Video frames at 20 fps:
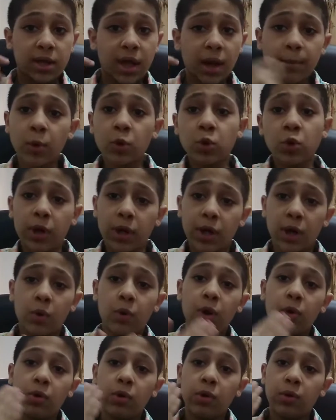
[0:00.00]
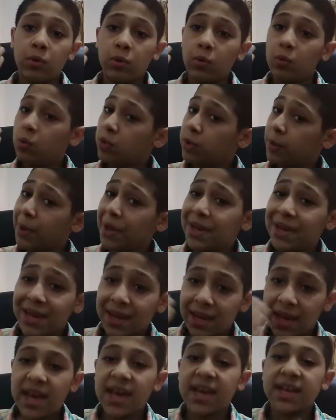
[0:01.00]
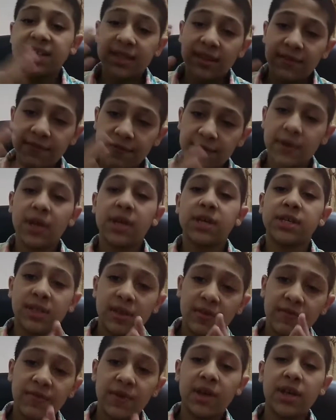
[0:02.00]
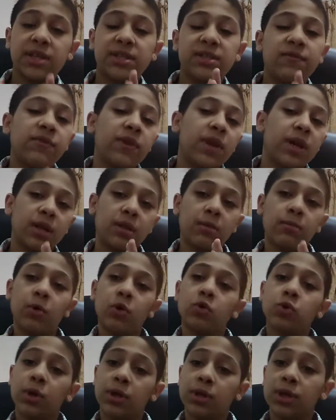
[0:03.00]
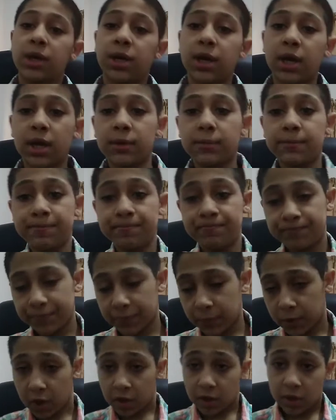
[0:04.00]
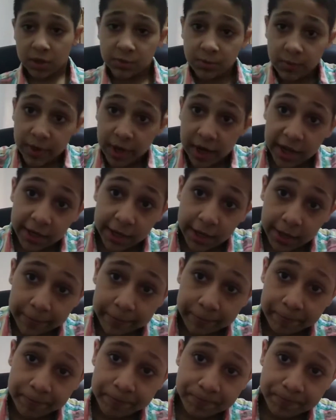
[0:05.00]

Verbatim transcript: ده الموضوع الاول وطبعا اسف اسف اسف لكن الموضوع ده كان غصب عني